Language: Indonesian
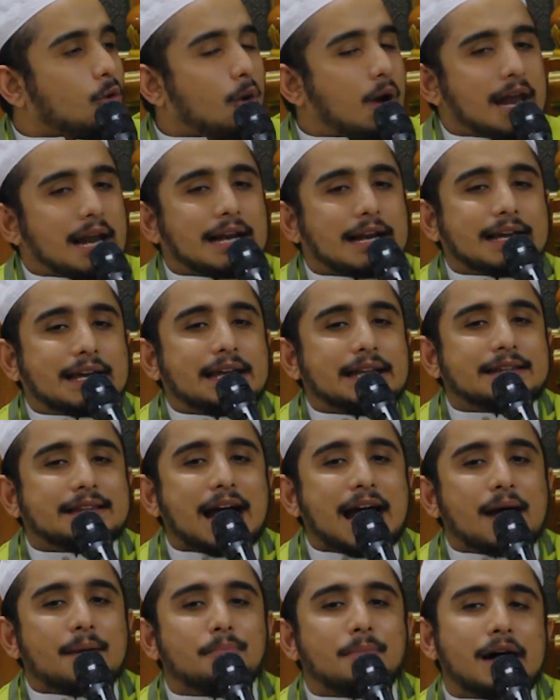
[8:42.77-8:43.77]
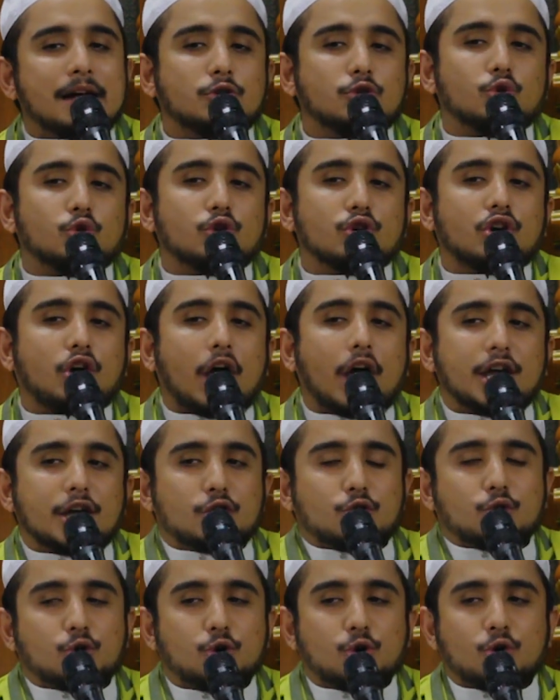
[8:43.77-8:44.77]
Wal batu
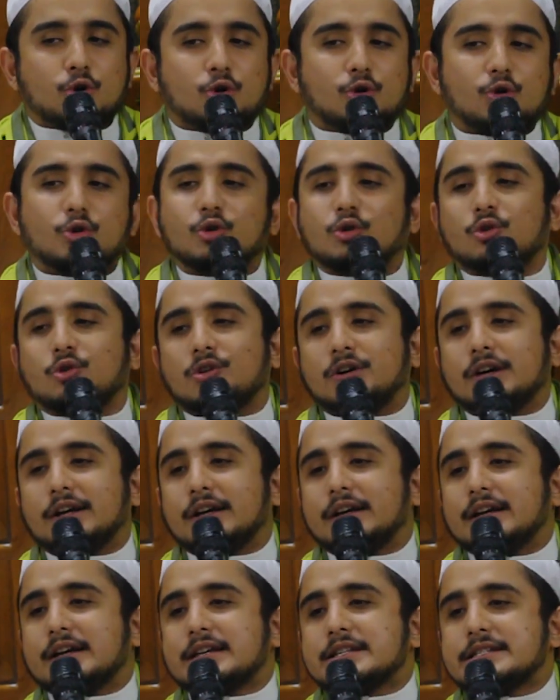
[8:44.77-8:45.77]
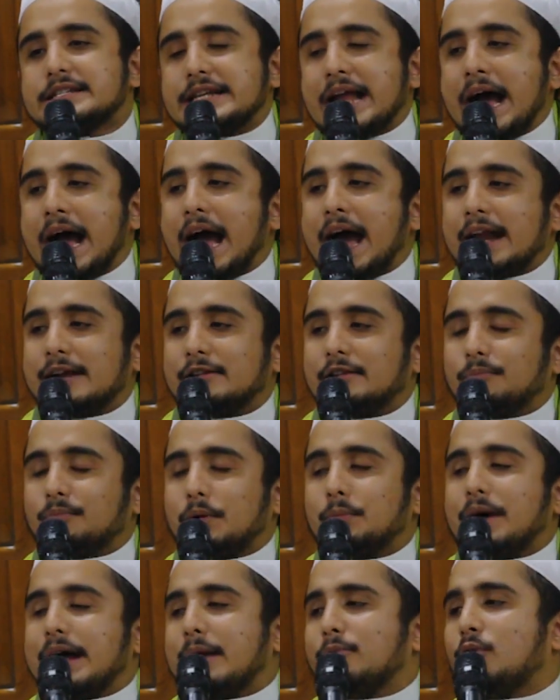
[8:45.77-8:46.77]
kaiduhu, Sedangkan
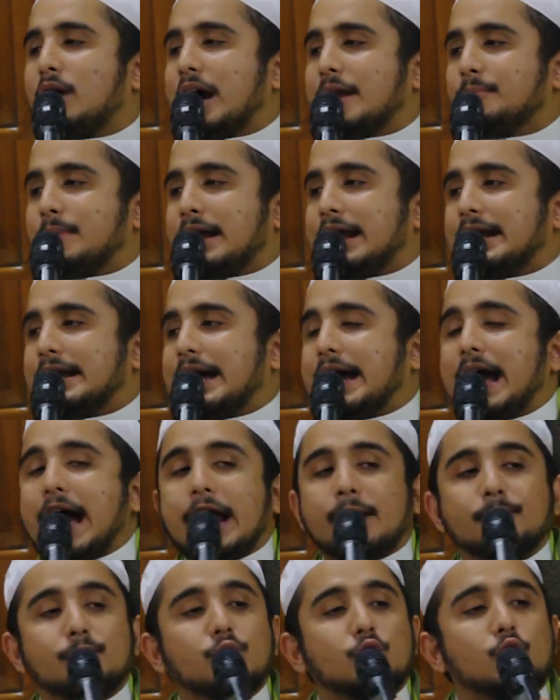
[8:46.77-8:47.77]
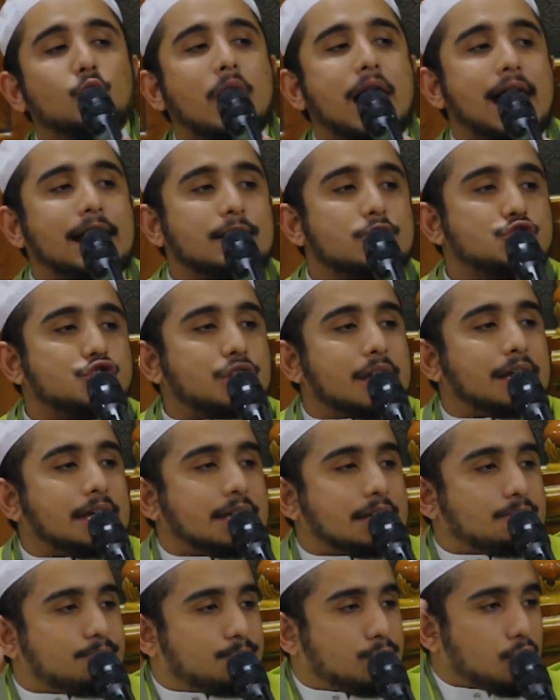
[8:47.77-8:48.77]
bukan barang dagangan, buruan,
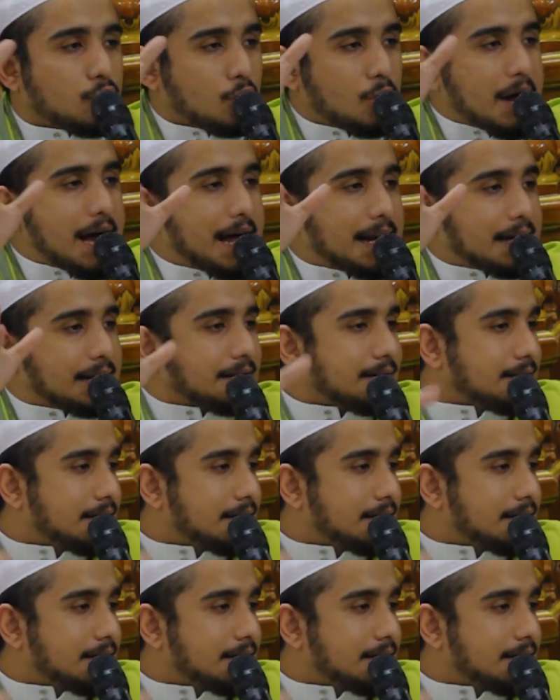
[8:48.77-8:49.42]
said, buruan.